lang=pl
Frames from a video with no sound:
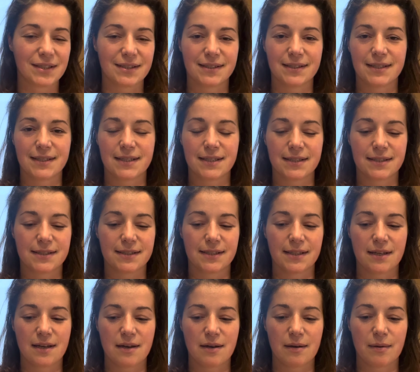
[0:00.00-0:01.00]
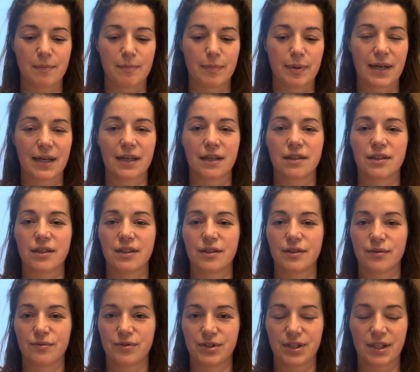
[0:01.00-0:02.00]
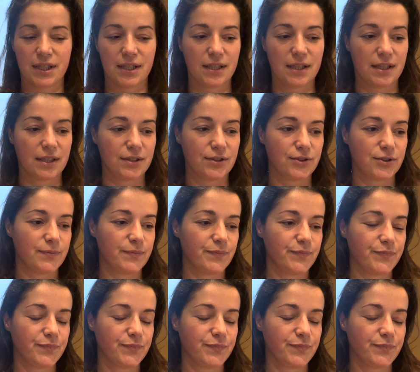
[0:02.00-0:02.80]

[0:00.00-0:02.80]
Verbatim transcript: serce pragnie wcielać.